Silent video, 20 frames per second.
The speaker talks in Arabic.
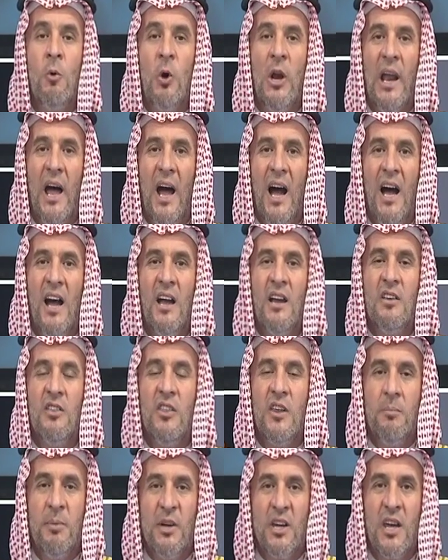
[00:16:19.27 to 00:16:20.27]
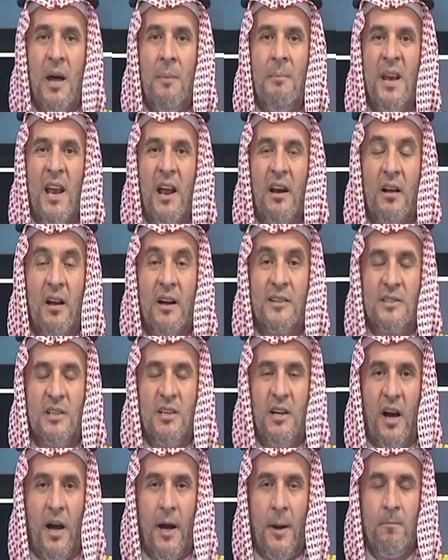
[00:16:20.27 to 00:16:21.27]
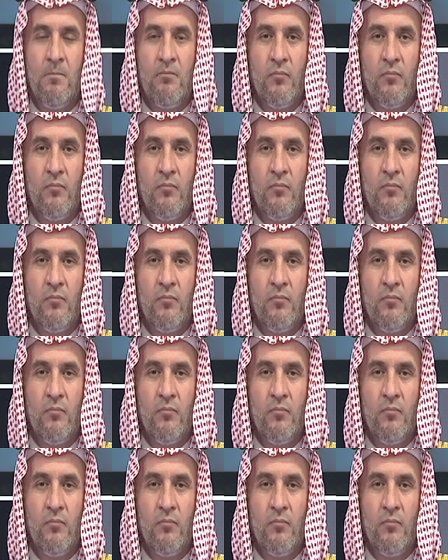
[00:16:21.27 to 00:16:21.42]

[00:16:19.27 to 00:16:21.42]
العائذ بك من القطيعة